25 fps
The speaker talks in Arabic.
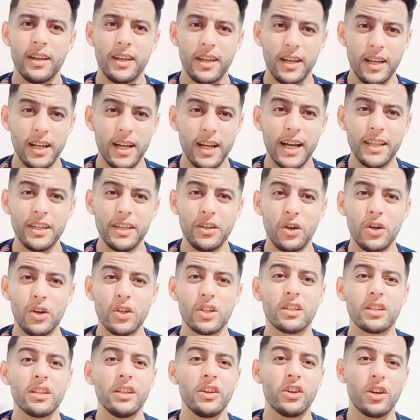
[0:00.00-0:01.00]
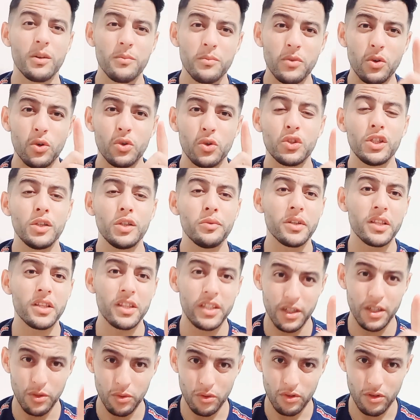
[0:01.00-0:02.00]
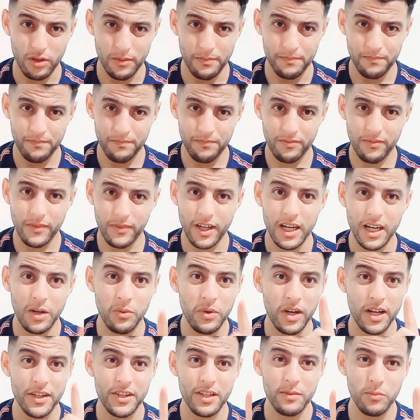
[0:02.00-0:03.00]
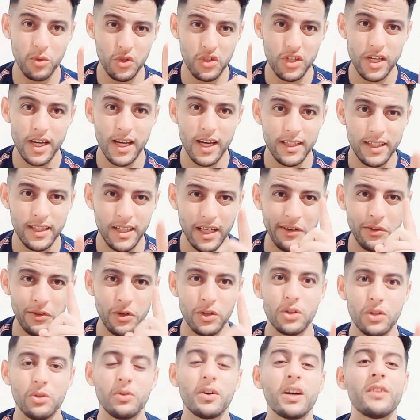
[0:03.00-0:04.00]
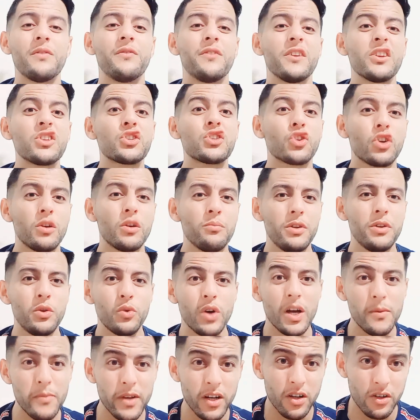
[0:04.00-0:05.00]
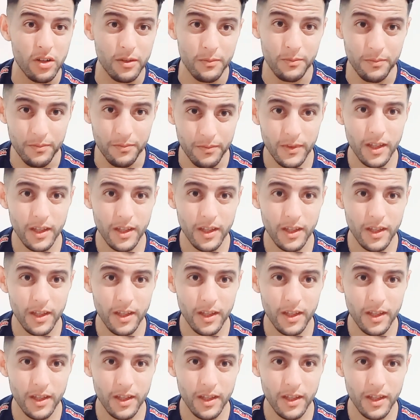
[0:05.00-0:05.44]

الا غادي نحط لكم اوديوات ديالكم انا وعدت المشاهدين غنحط غنفرشكم بنوامركم